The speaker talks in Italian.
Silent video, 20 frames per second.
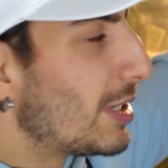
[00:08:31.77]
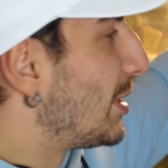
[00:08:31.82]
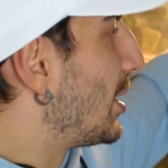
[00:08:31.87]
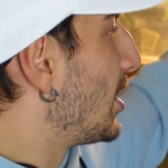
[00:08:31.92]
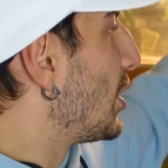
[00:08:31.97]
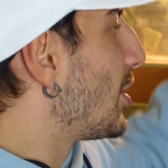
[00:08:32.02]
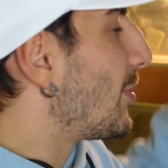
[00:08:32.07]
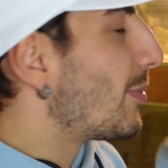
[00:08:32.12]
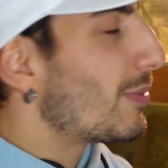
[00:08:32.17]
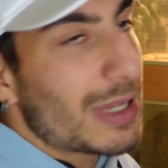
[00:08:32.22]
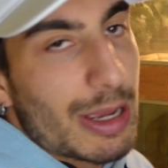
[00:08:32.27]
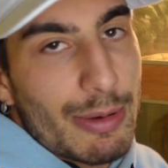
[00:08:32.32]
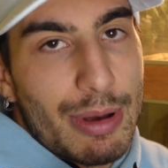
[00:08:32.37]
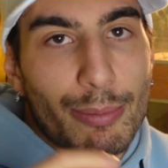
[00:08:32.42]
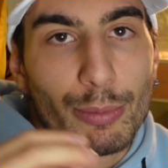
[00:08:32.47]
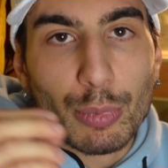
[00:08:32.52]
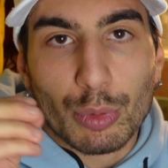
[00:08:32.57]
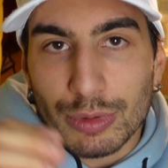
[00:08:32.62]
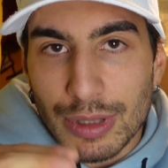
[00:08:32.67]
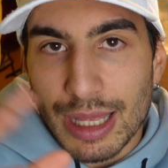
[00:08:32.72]
Se gli andiamo a
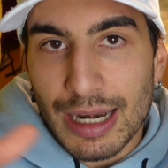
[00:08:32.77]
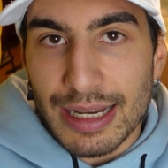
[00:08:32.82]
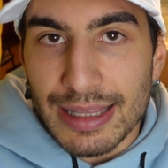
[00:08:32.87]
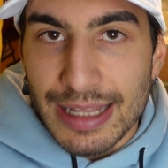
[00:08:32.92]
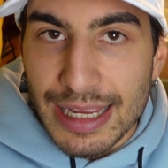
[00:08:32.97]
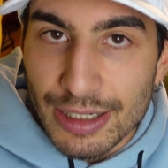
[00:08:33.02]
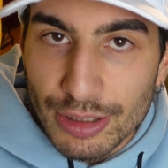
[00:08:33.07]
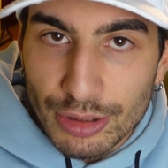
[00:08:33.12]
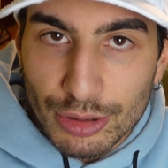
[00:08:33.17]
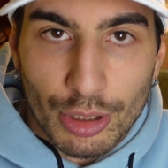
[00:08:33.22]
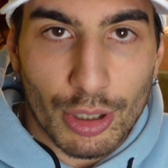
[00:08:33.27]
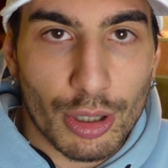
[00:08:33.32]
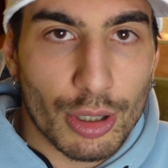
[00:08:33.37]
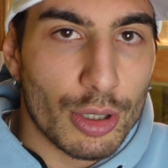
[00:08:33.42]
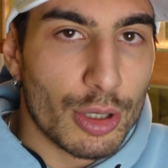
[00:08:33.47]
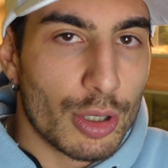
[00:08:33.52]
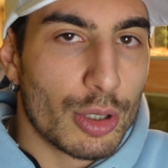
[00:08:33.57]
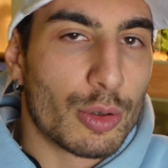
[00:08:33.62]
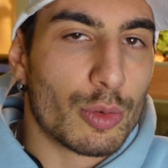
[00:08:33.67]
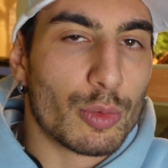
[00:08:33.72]
buttare dentro
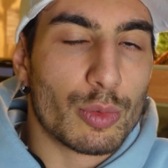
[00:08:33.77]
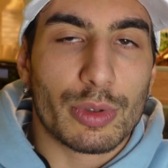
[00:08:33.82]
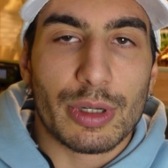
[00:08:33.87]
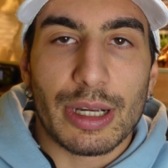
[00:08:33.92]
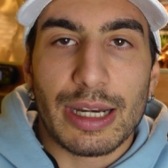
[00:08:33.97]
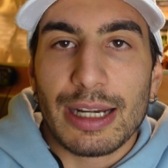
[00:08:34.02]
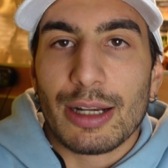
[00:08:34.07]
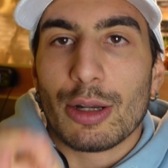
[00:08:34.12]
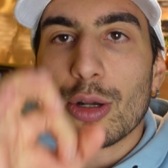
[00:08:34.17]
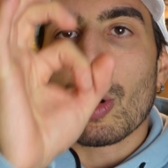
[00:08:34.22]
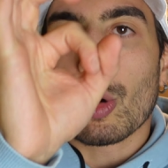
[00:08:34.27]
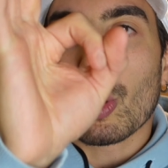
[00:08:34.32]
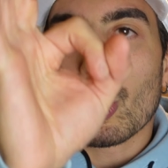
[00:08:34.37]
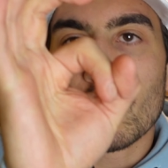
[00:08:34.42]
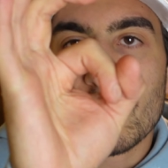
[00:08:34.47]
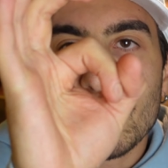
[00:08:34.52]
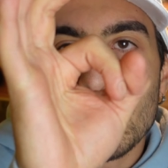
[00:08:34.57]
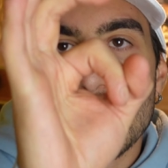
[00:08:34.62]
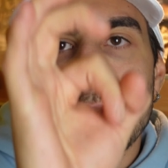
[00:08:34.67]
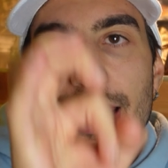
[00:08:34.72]
un grillo
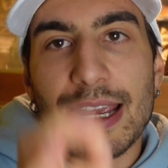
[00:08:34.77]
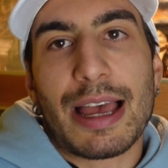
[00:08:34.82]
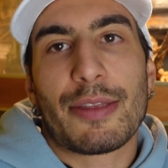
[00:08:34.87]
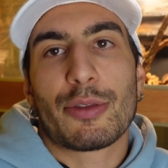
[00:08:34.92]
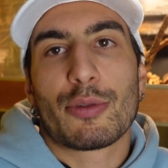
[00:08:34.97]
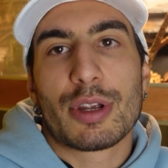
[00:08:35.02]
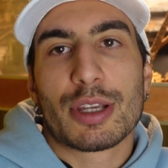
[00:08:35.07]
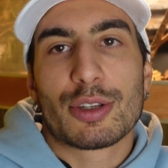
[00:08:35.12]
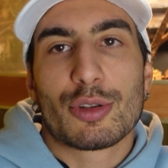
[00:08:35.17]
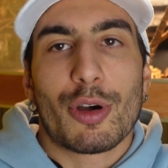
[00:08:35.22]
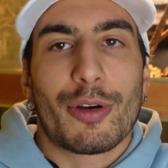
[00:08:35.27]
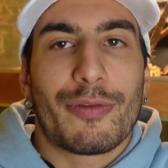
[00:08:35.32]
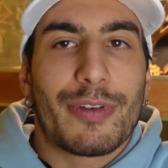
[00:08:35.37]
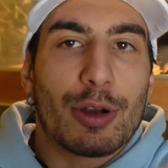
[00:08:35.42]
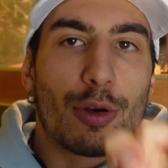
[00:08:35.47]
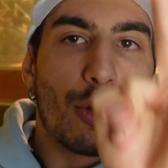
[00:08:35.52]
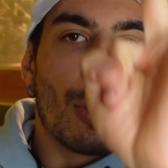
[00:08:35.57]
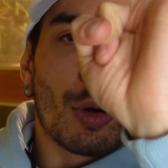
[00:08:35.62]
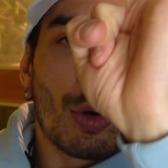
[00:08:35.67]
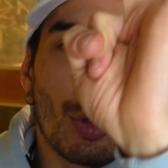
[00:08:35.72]
così e hanno un
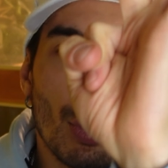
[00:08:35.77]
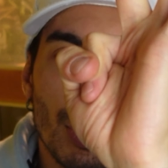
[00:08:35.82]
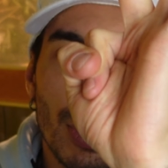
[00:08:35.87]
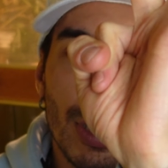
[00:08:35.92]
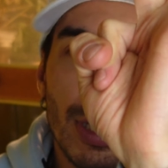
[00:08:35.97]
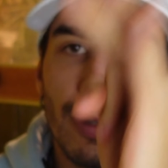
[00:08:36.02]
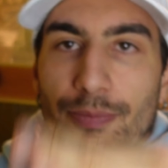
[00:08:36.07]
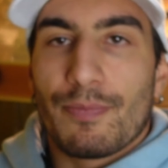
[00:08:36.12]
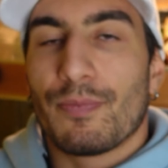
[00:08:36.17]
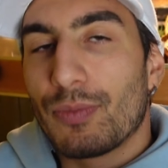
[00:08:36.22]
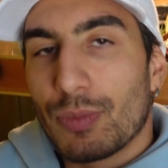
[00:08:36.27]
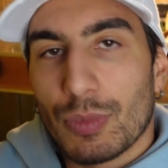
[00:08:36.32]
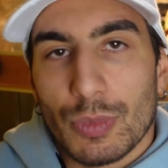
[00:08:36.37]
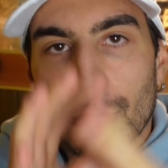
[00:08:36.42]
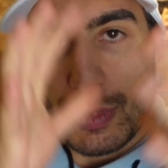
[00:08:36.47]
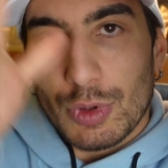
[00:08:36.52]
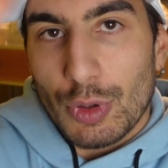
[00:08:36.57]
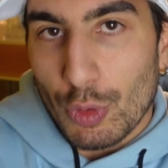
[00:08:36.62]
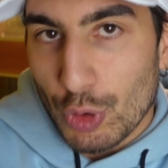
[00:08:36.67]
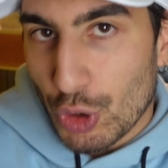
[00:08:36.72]
esofago così,
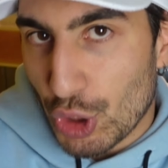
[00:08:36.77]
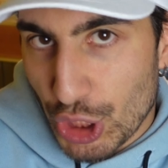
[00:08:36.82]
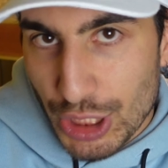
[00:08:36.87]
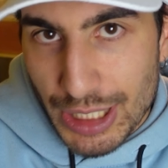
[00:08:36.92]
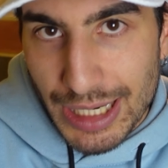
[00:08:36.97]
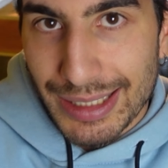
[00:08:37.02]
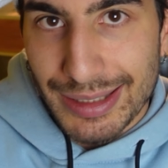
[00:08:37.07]
non ci